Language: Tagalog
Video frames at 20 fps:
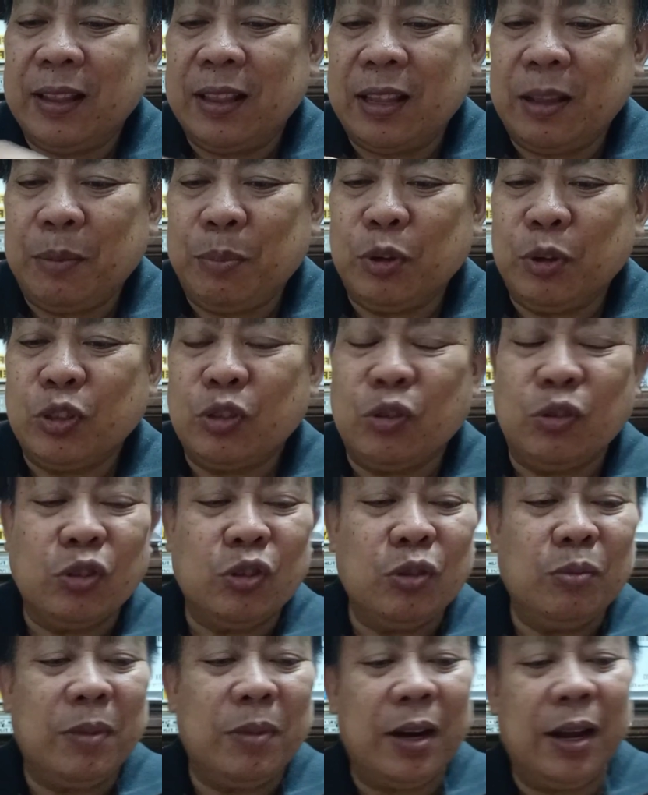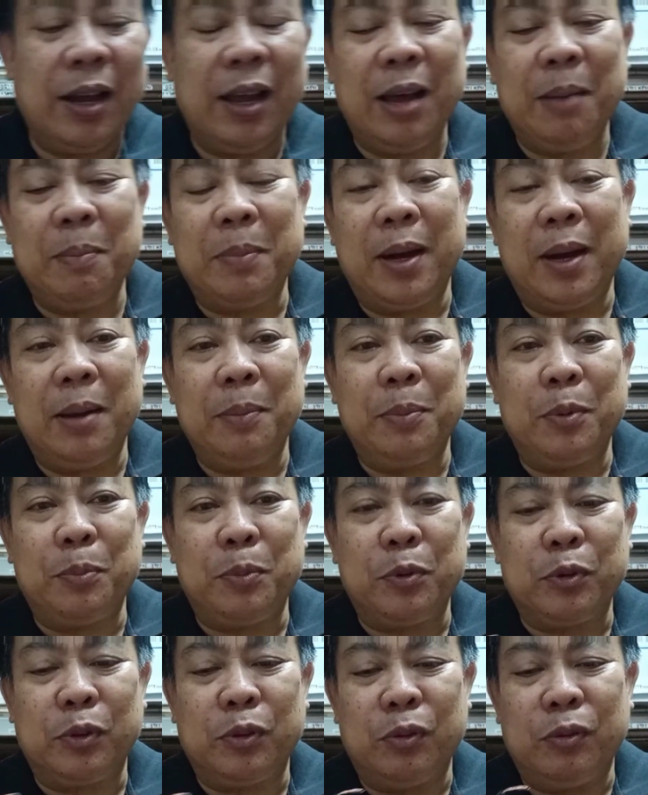Tapos kung sobrang haba,
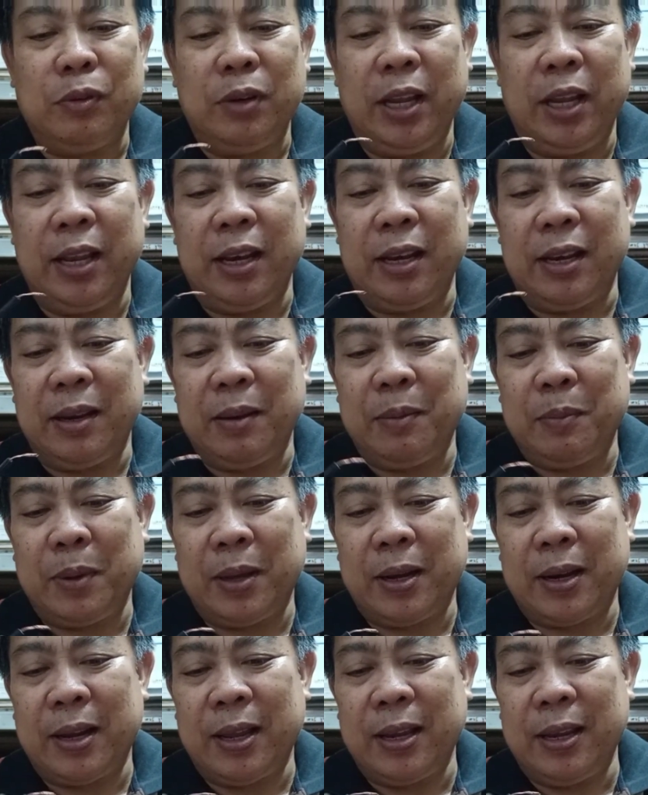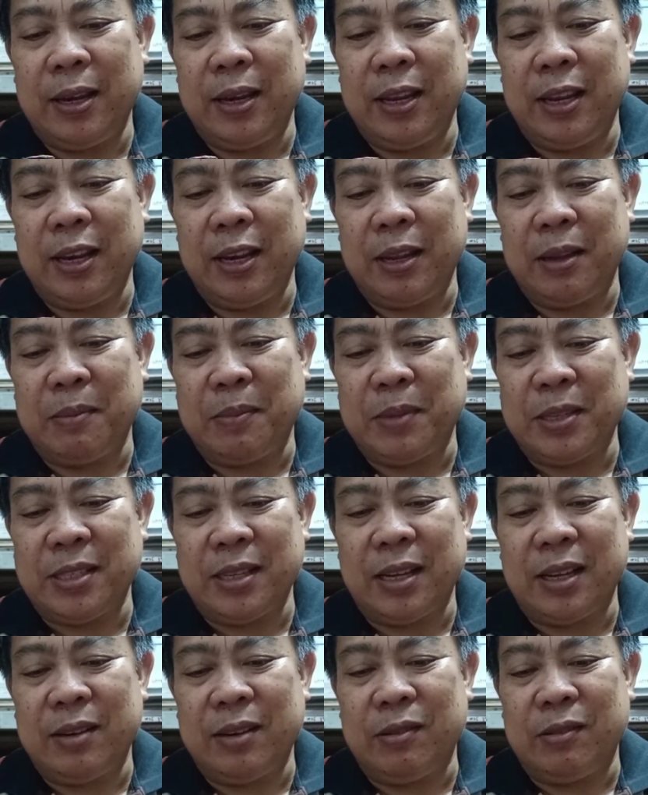puputulin para hindi na
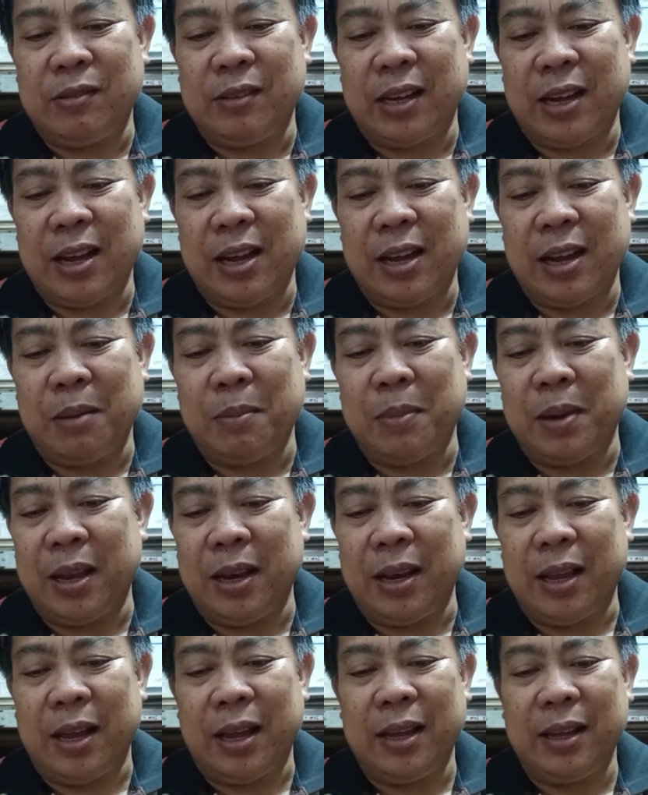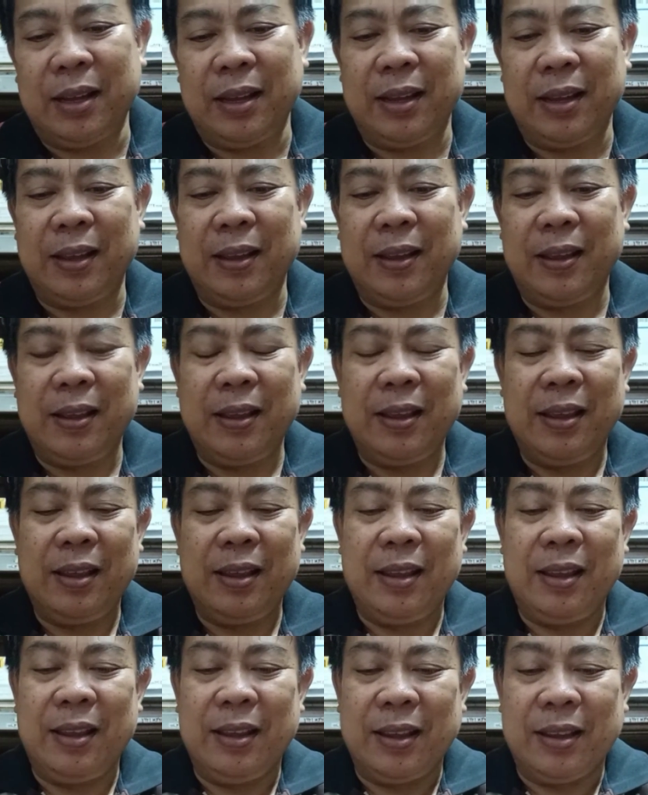masyadong nakakabala.
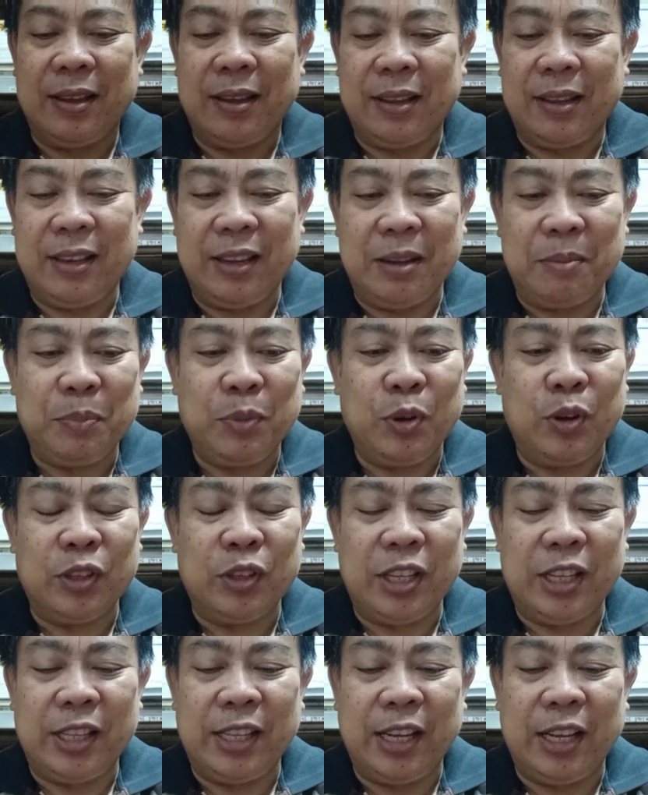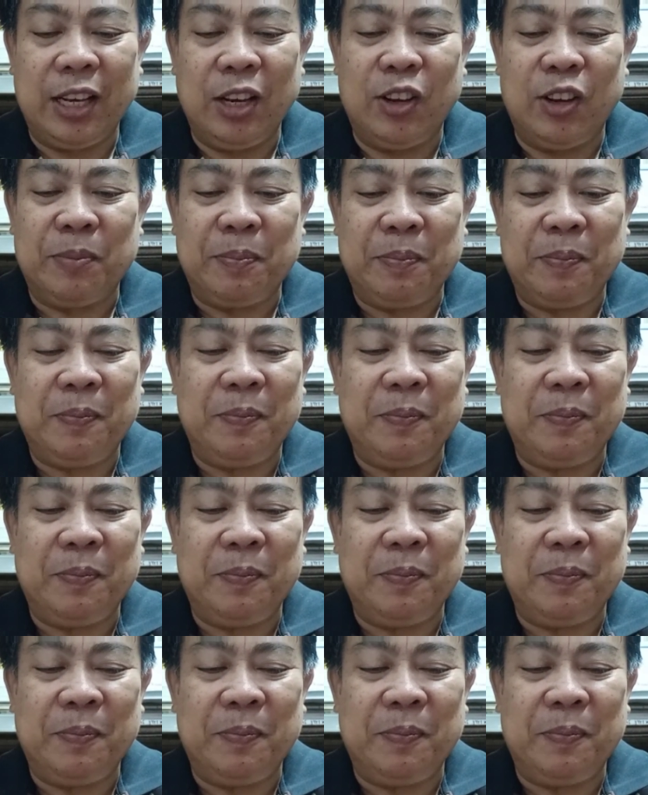Ganyan po, titiklop.